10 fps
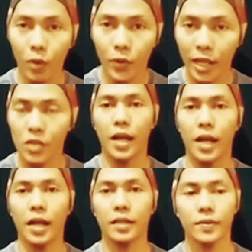Modal
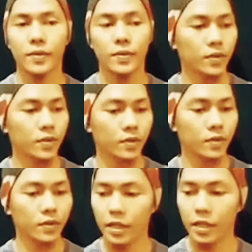semangat.
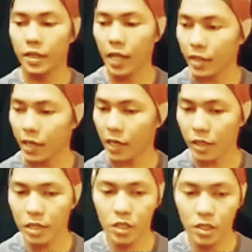Jadi nanti
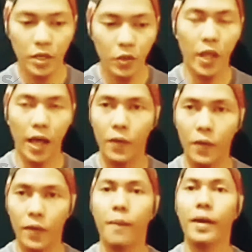keluar dari sini jadi
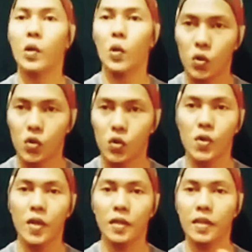ulama-ulama yang lurus,
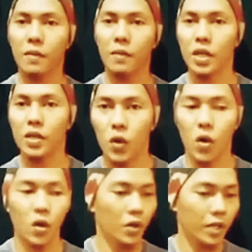yang tidak bisa
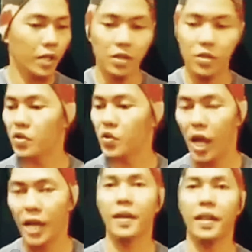disogok dan di sini
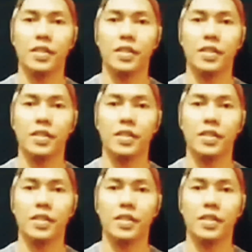semua anak